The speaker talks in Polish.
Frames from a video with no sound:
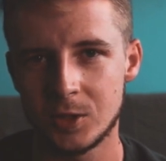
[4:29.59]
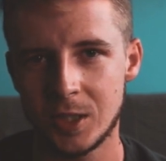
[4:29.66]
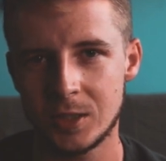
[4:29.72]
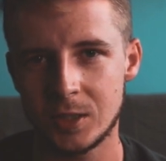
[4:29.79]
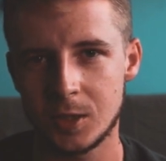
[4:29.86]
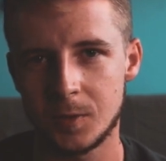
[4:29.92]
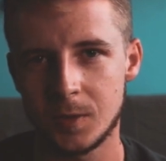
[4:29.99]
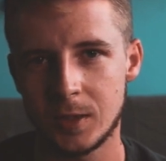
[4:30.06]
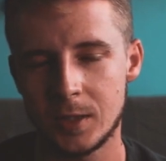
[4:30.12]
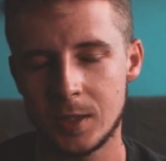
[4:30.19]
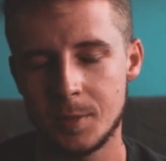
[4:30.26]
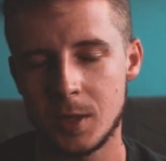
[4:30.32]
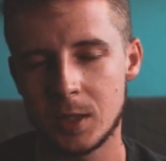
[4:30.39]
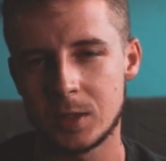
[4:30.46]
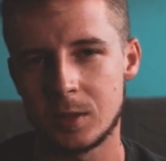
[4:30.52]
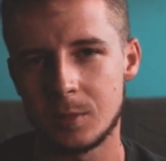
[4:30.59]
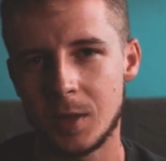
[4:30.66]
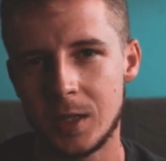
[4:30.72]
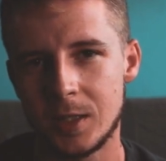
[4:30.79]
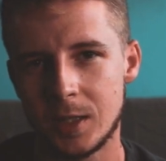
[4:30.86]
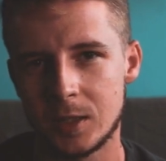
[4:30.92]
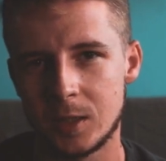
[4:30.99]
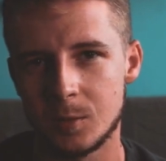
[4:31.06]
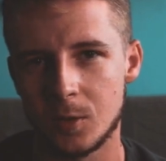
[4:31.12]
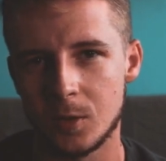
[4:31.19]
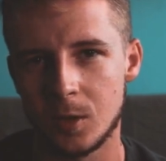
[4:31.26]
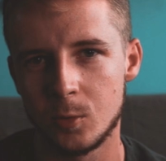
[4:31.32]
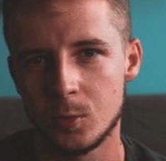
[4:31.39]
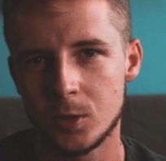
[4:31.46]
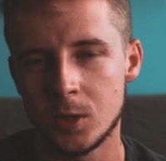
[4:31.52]
czas naświetlania maksymalnie jaki
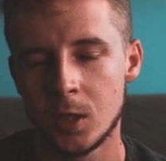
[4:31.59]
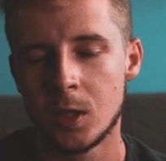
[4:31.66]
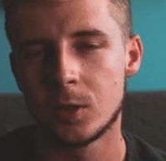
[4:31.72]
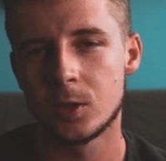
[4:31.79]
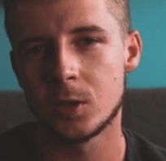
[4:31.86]
mogę użyć